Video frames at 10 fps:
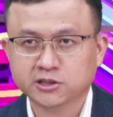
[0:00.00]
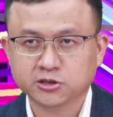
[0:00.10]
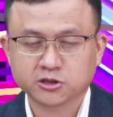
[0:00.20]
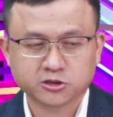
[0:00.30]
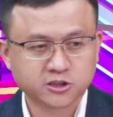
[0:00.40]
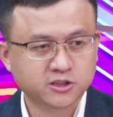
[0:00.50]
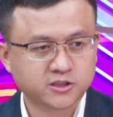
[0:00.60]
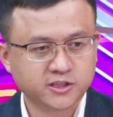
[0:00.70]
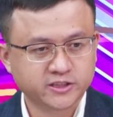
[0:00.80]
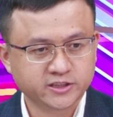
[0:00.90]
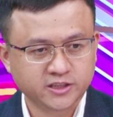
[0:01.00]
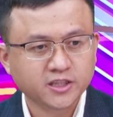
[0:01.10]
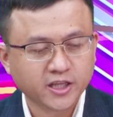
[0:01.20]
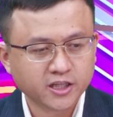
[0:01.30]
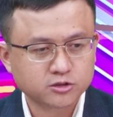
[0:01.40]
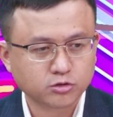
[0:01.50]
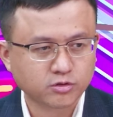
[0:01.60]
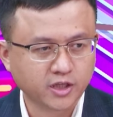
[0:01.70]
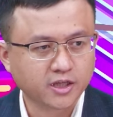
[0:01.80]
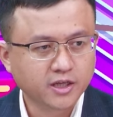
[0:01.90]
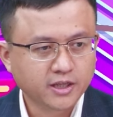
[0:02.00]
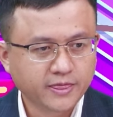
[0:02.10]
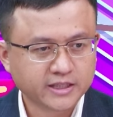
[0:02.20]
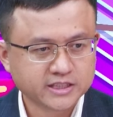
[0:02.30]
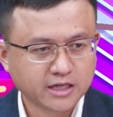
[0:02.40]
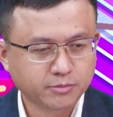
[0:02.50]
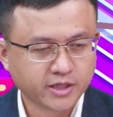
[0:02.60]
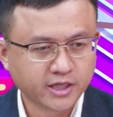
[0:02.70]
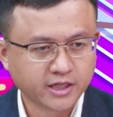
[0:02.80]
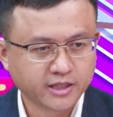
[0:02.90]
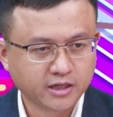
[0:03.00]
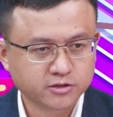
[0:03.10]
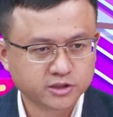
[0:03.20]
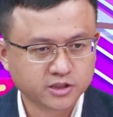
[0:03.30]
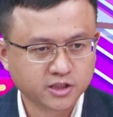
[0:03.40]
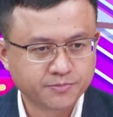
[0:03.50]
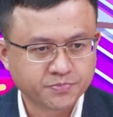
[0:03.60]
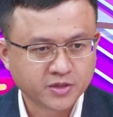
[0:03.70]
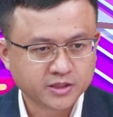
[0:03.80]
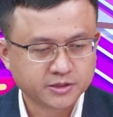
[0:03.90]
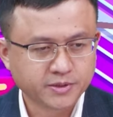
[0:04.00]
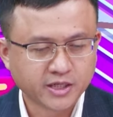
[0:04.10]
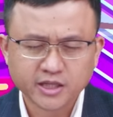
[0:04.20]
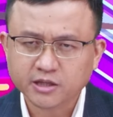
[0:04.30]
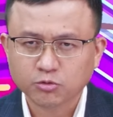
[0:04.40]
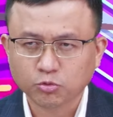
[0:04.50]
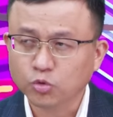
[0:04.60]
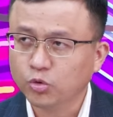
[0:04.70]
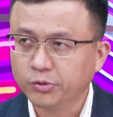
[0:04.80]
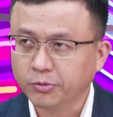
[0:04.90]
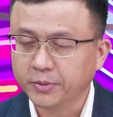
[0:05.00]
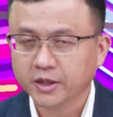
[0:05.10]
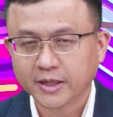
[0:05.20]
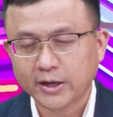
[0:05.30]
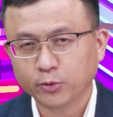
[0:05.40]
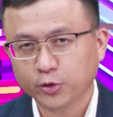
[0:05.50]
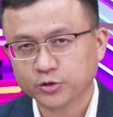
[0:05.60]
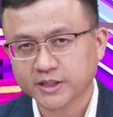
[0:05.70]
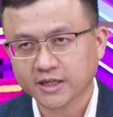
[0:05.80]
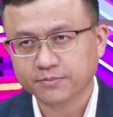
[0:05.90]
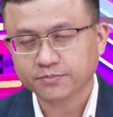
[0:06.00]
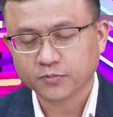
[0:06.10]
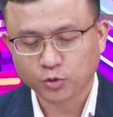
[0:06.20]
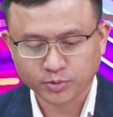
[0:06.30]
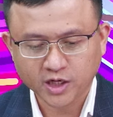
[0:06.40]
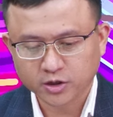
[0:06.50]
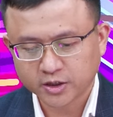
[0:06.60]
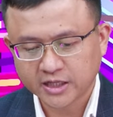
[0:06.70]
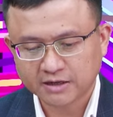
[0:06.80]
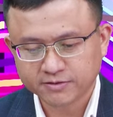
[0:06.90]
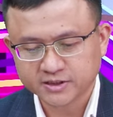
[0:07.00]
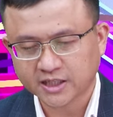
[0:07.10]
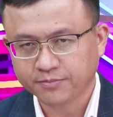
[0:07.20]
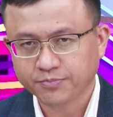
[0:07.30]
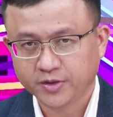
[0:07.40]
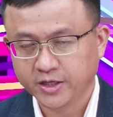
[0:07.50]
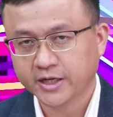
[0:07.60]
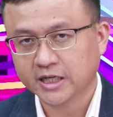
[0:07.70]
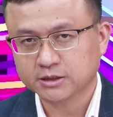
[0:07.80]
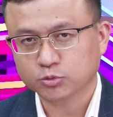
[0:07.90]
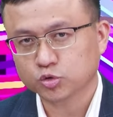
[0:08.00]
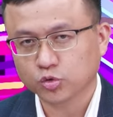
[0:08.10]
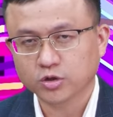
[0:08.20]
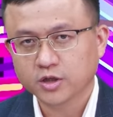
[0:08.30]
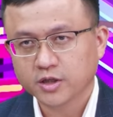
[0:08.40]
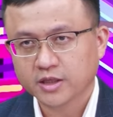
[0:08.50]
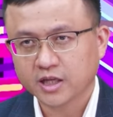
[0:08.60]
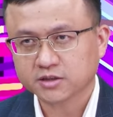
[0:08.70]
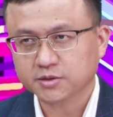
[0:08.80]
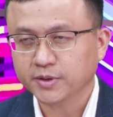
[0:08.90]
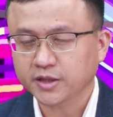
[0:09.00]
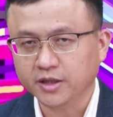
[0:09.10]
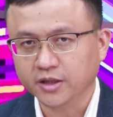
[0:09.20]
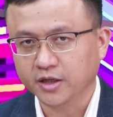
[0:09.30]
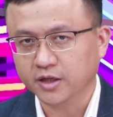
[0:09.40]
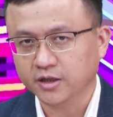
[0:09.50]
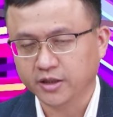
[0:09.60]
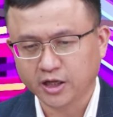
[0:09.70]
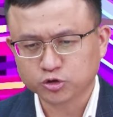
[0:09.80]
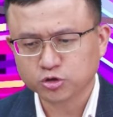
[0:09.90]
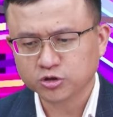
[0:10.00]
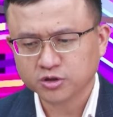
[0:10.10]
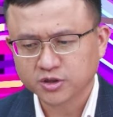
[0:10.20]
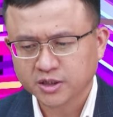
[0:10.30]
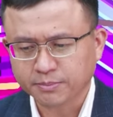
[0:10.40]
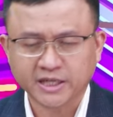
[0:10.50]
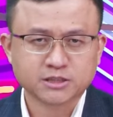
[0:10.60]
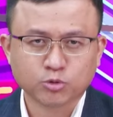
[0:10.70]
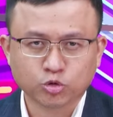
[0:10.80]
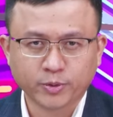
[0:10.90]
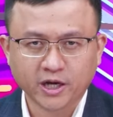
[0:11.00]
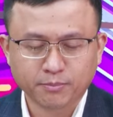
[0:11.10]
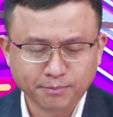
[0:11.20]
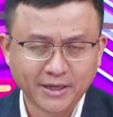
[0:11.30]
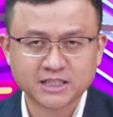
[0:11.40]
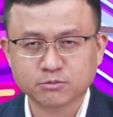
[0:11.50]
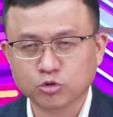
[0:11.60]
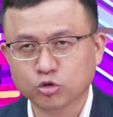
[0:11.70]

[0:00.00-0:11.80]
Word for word: 这是这是今天的重点。那再来我们可以看到，就是这边如果我们要太弱留强，我们刚刚跟大家分享应该怎么做。那这边呃，你要去买什么股票，卖什么